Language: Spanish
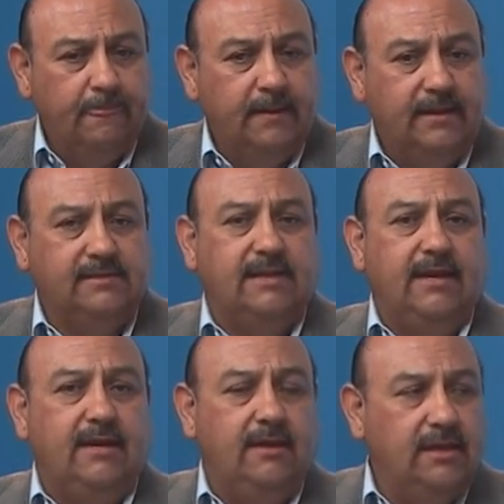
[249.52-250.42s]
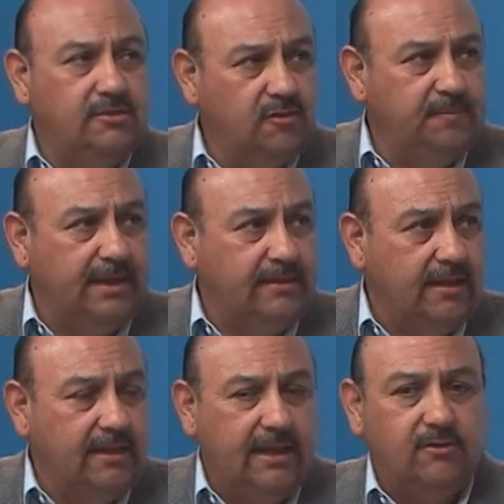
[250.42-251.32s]
que estarán listos para
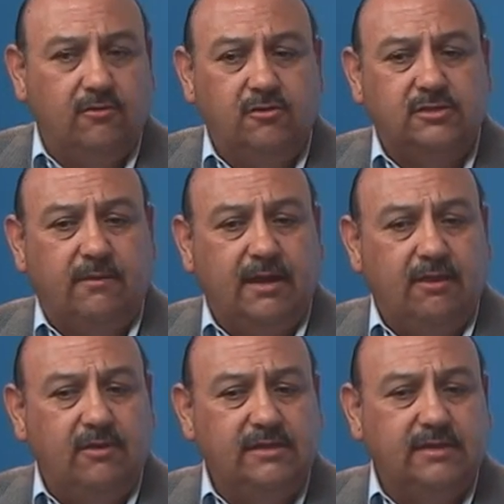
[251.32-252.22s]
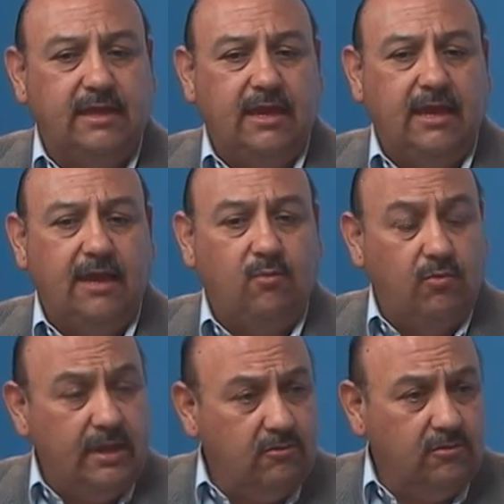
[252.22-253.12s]
atender a todos los trabajadores que
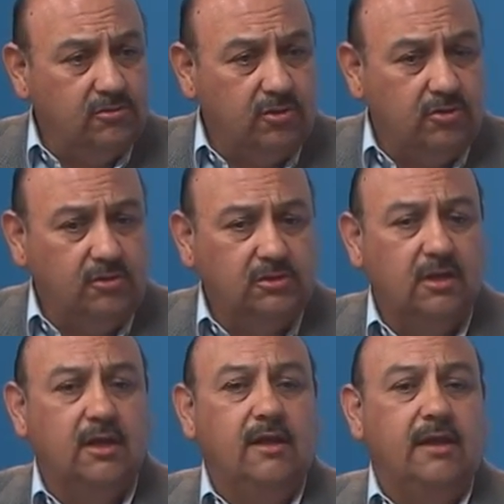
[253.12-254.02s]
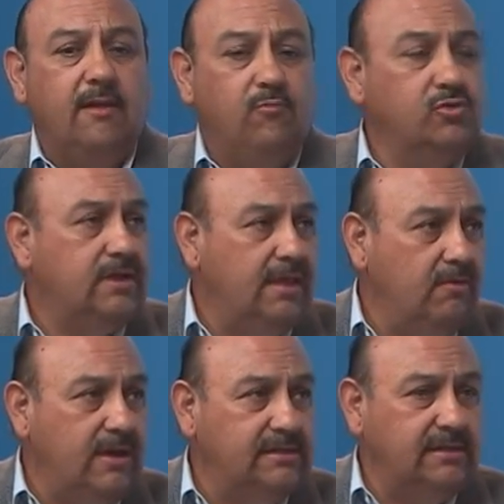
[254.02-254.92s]
acudan con nosotros en busca de
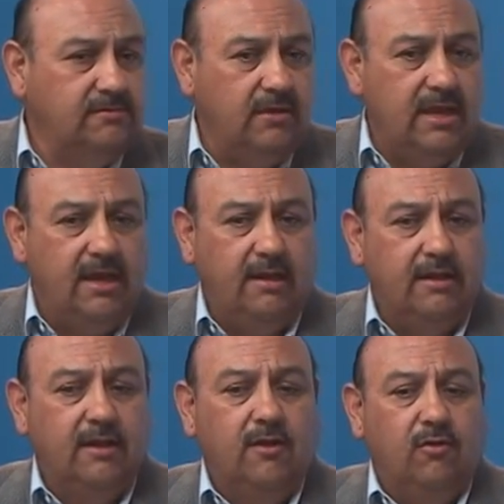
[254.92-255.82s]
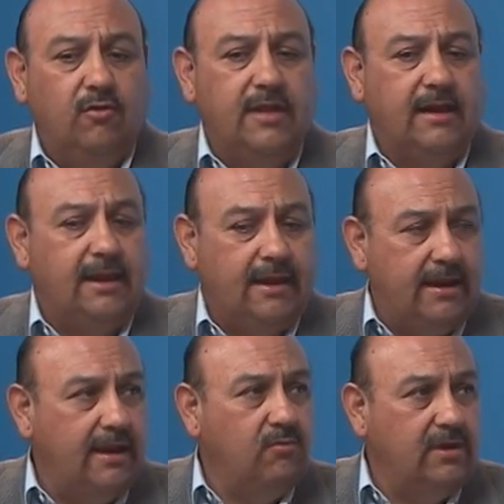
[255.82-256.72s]
una asesoría o de
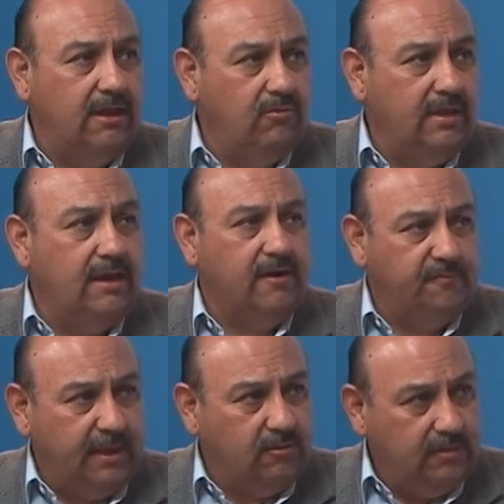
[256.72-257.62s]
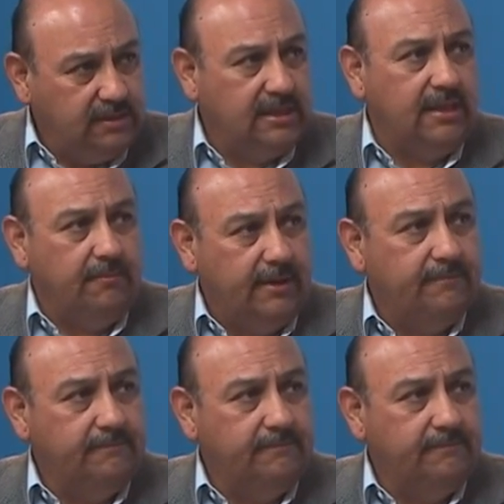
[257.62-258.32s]
aclarar alguna duda al respecto de este tema.